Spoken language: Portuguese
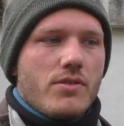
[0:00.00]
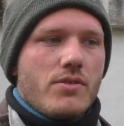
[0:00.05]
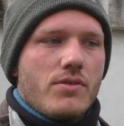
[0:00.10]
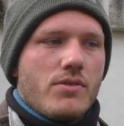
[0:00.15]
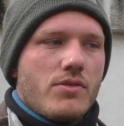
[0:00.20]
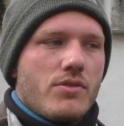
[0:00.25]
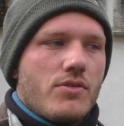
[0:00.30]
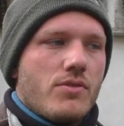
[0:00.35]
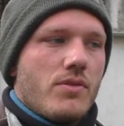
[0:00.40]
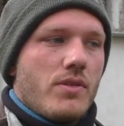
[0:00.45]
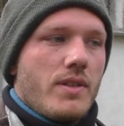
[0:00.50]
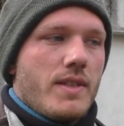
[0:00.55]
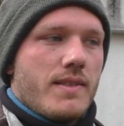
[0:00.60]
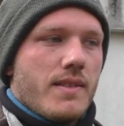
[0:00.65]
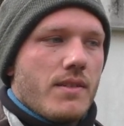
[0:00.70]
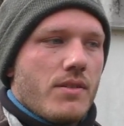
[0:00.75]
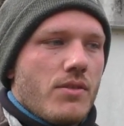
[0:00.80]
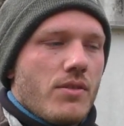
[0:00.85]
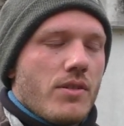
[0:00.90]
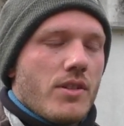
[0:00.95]
dos,
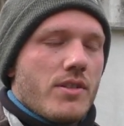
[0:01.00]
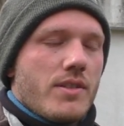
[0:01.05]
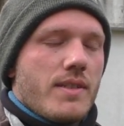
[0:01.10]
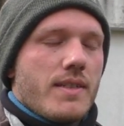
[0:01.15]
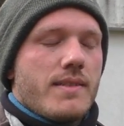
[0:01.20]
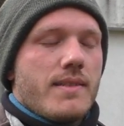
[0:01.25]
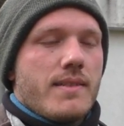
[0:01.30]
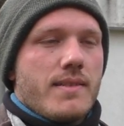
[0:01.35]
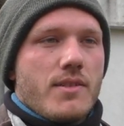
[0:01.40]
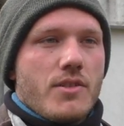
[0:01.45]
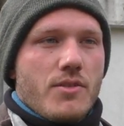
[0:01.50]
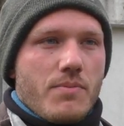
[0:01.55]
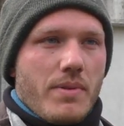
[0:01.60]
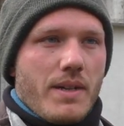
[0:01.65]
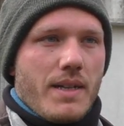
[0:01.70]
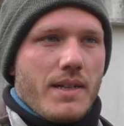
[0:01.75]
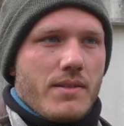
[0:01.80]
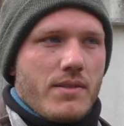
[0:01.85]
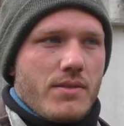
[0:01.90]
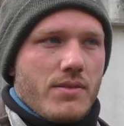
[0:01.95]
utilizadores destes
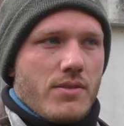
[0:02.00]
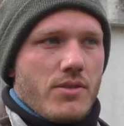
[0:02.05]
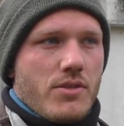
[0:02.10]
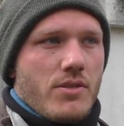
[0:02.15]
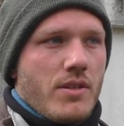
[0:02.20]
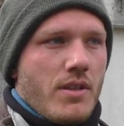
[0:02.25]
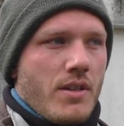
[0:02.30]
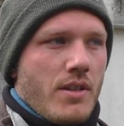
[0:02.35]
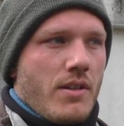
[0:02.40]
espaços,